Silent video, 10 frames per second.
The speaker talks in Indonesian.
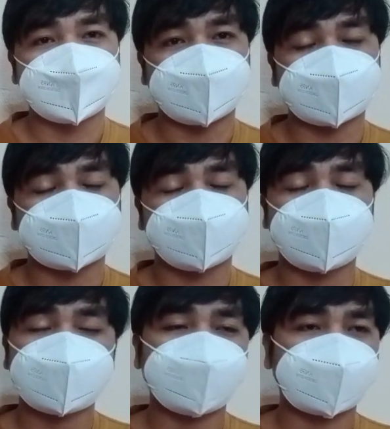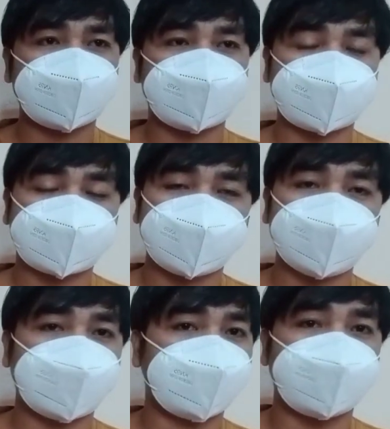Nah, sebenarnya bagi
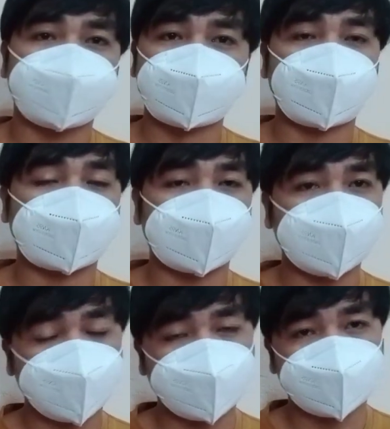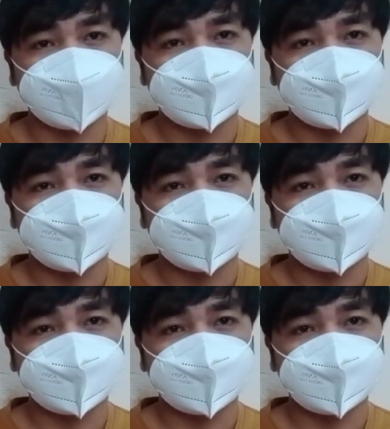Kristen nggak mempersoalkan itu.